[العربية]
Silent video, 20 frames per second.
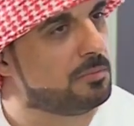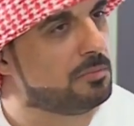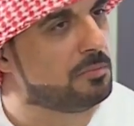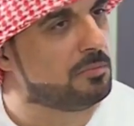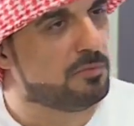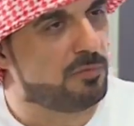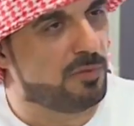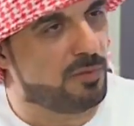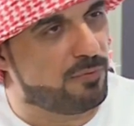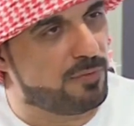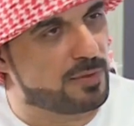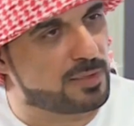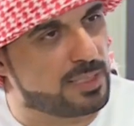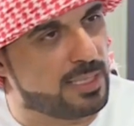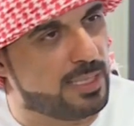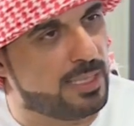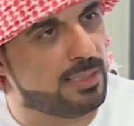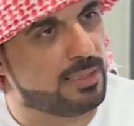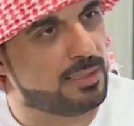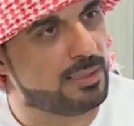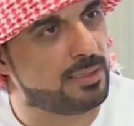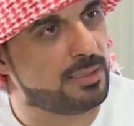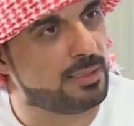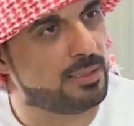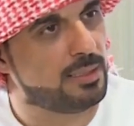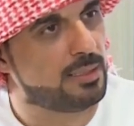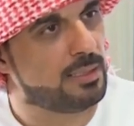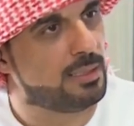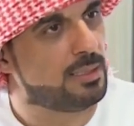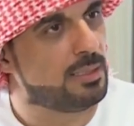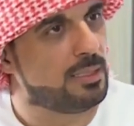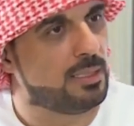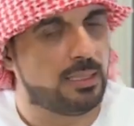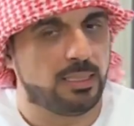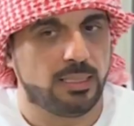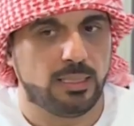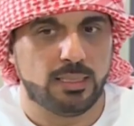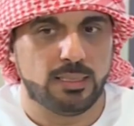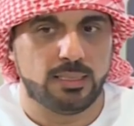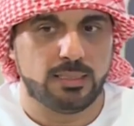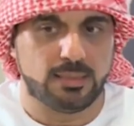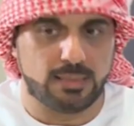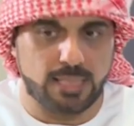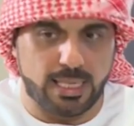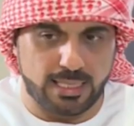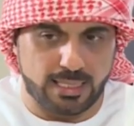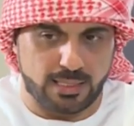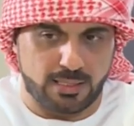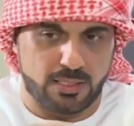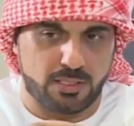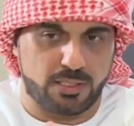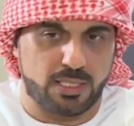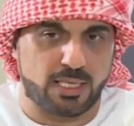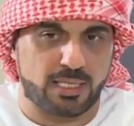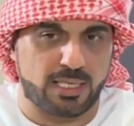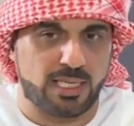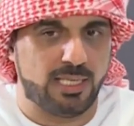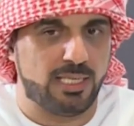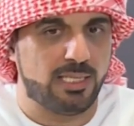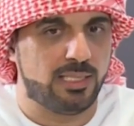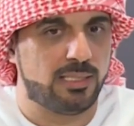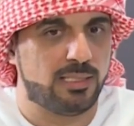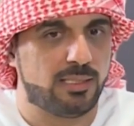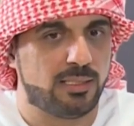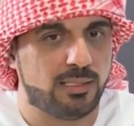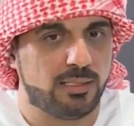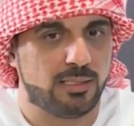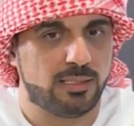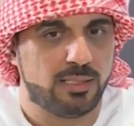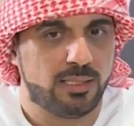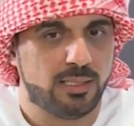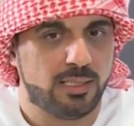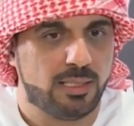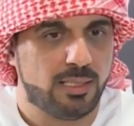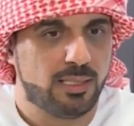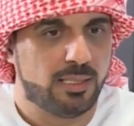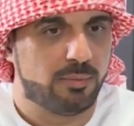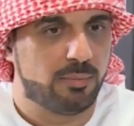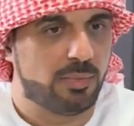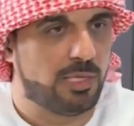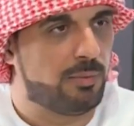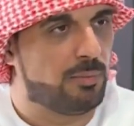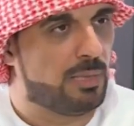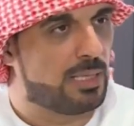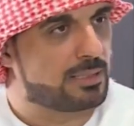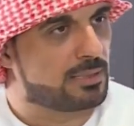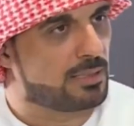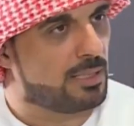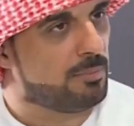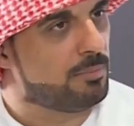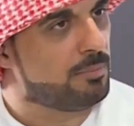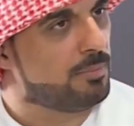في الفسحة سارة الشرين من المقصب